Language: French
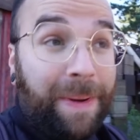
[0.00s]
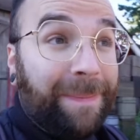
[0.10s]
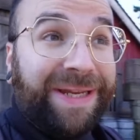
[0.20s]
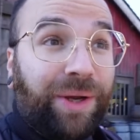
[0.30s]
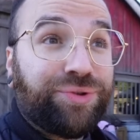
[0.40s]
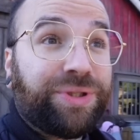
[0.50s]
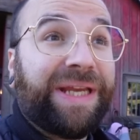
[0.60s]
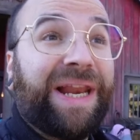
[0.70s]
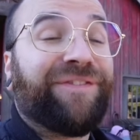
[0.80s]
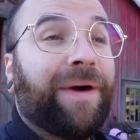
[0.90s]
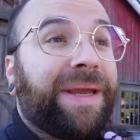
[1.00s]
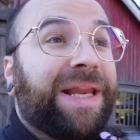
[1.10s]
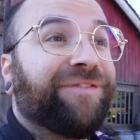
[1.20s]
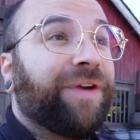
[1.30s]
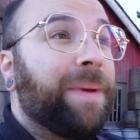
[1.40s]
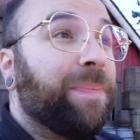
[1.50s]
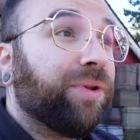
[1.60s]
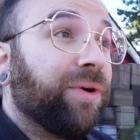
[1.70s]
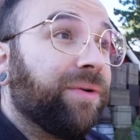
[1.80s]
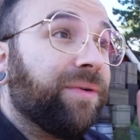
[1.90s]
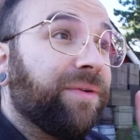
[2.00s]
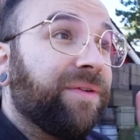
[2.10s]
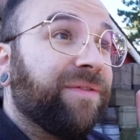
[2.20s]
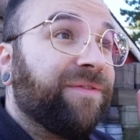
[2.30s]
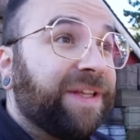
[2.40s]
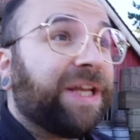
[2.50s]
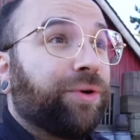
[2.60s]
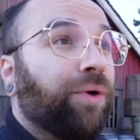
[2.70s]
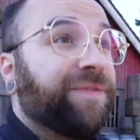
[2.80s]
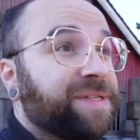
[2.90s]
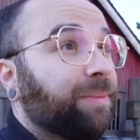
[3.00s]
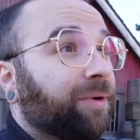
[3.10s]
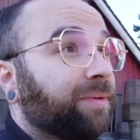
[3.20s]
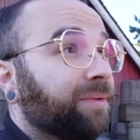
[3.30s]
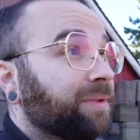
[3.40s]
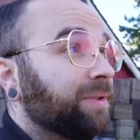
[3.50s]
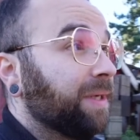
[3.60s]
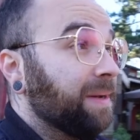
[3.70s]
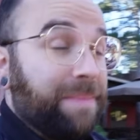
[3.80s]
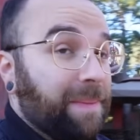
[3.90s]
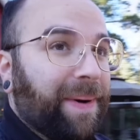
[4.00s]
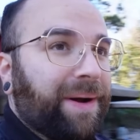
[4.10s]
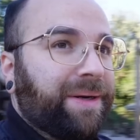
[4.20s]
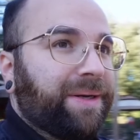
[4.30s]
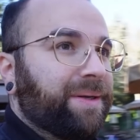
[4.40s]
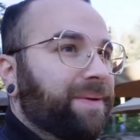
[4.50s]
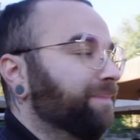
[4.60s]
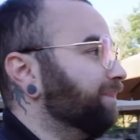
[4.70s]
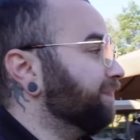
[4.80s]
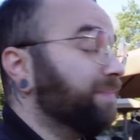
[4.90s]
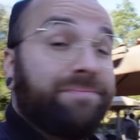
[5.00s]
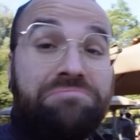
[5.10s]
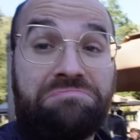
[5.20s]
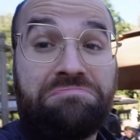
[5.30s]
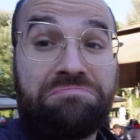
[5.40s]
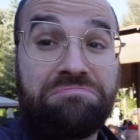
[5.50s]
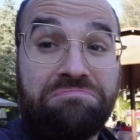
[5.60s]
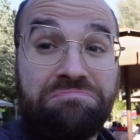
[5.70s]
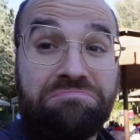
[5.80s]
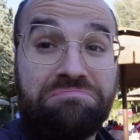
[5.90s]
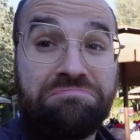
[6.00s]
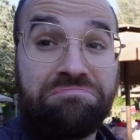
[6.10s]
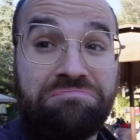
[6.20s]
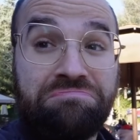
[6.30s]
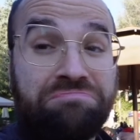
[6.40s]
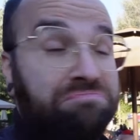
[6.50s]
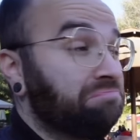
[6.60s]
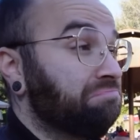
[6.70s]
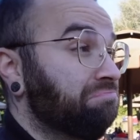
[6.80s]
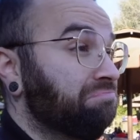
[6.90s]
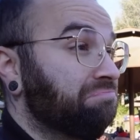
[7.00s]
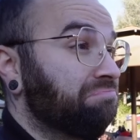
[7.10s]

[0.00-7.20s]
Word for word: même pas 48 heures, il a, il a fermé pendant 24 heures officiellement. Même pas. Même pas En fait, euh, c'est fou parce que les gens sont quand même encore assis autour